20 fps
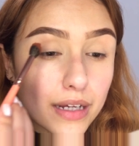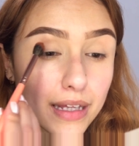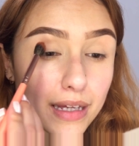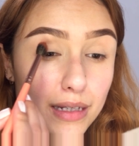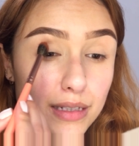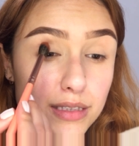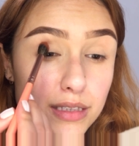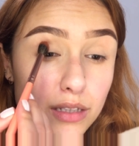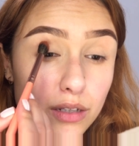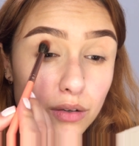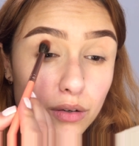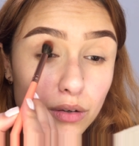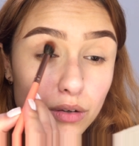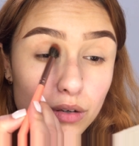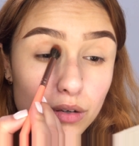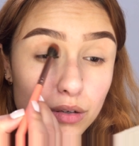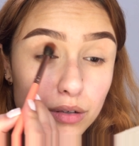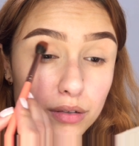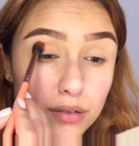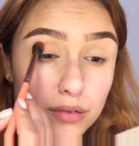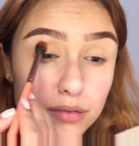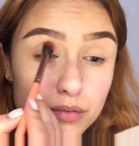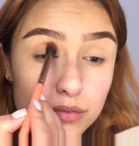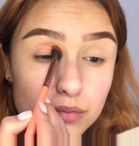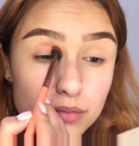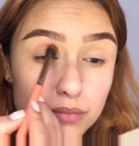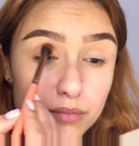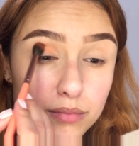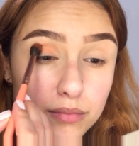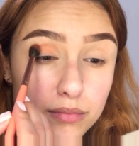este color
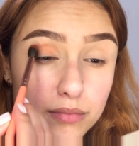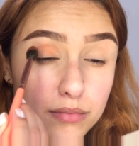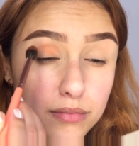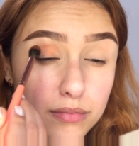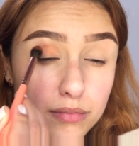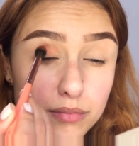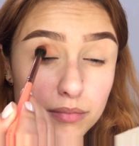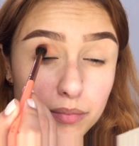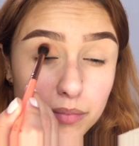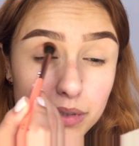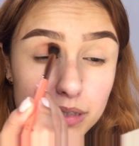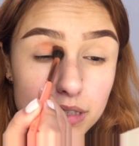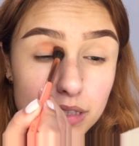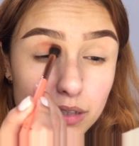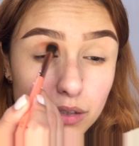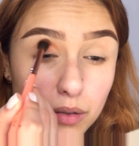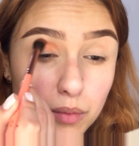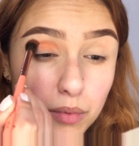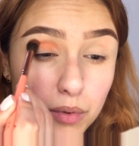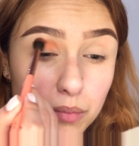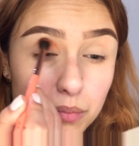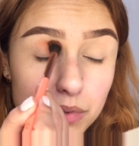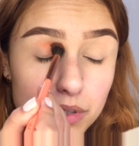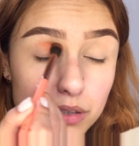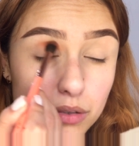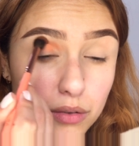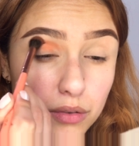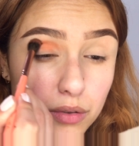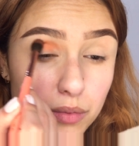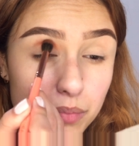va a ser como mi
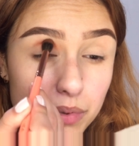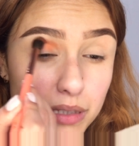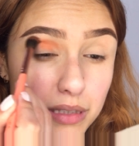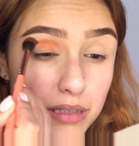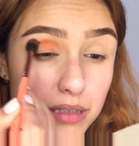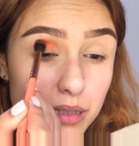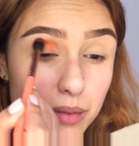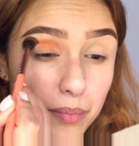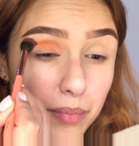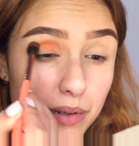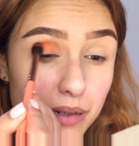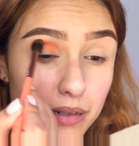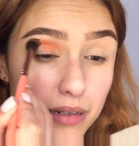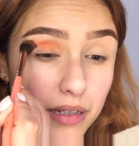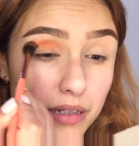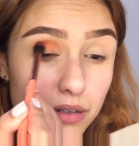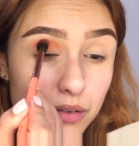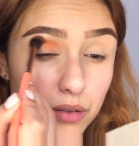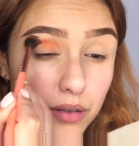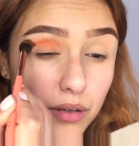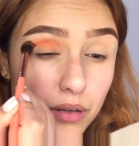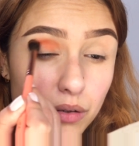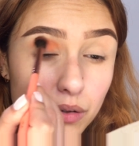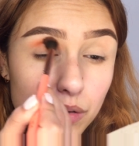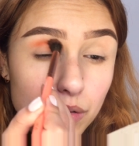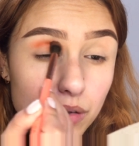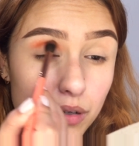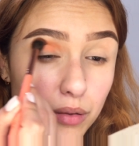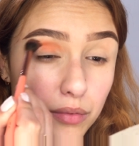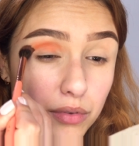tono principal y creo que
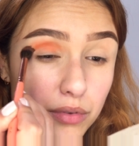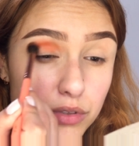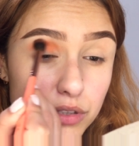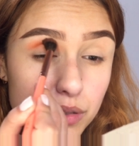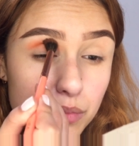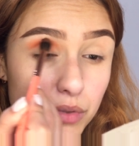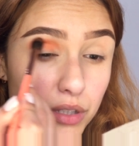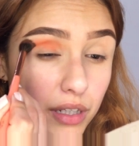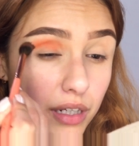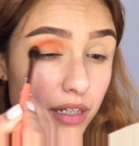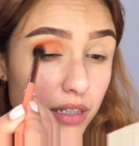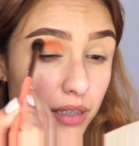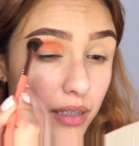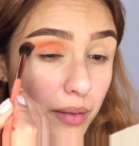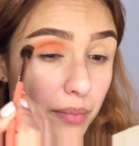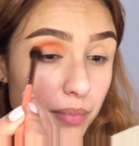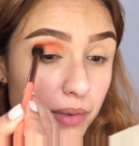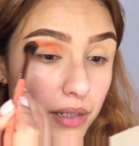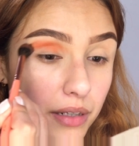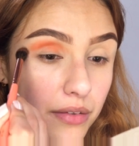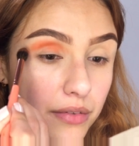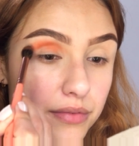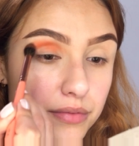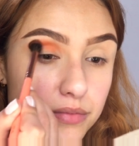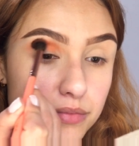cogí una brocha muy grande, pero